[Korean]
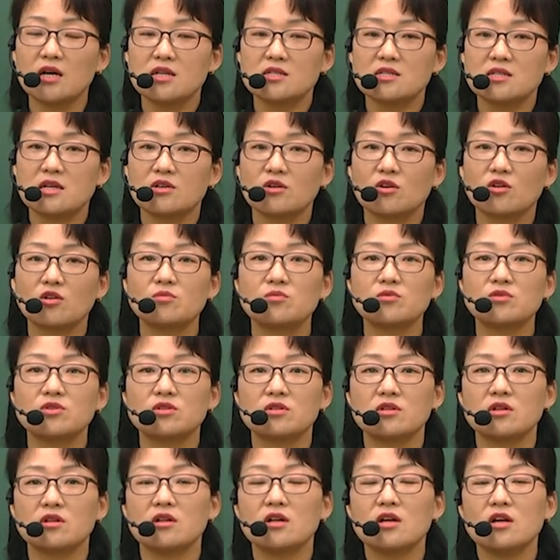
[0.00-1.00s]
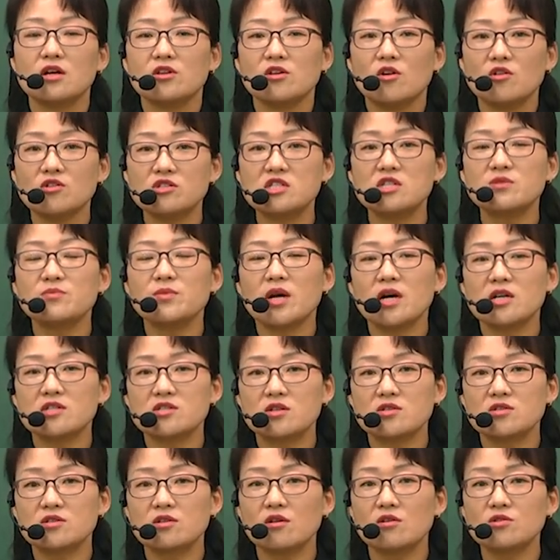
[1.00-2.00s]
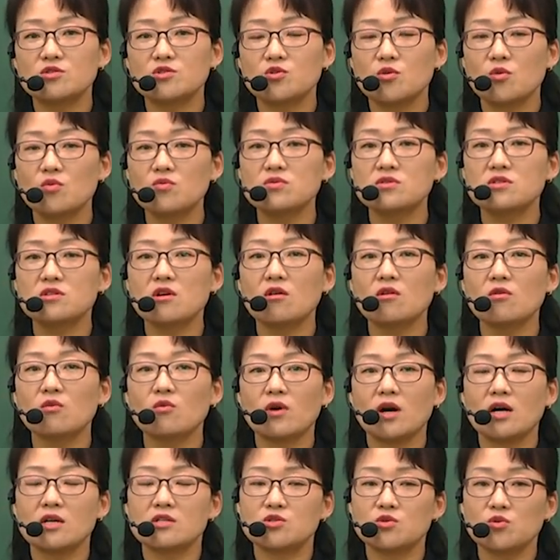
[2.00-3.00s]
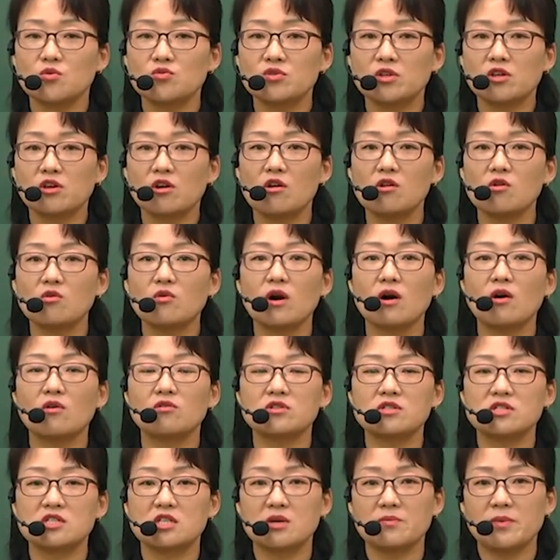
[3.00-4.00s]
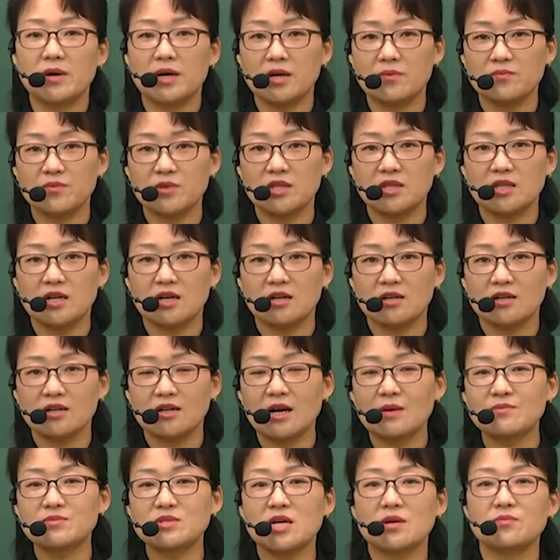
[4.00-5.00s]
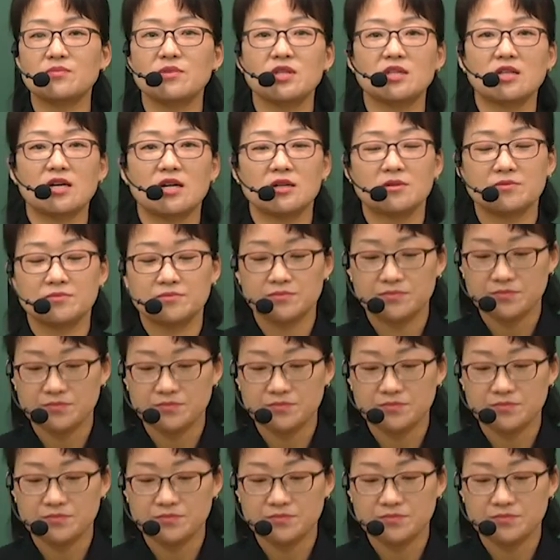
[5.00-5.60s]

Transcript: 자, 여러분들 열심히 하셔서 좋은 성과, 좋은 결과 얻으시기 바랍니다. 감사합니다.